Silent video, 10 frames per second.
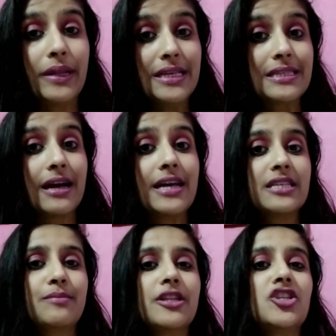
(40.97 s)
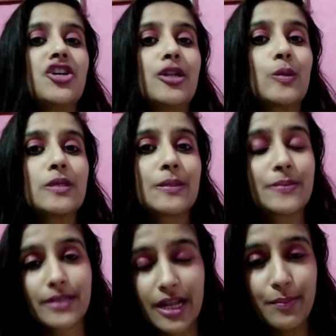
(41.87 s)
प्लीज गाइज मेरे चैनल को
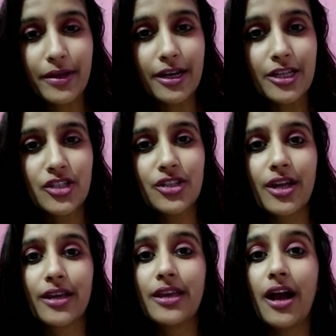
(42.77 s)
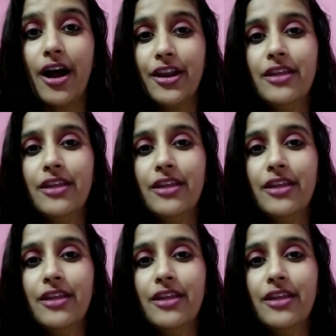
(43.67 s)
सब्सक्राइब कर लीजिए ताकि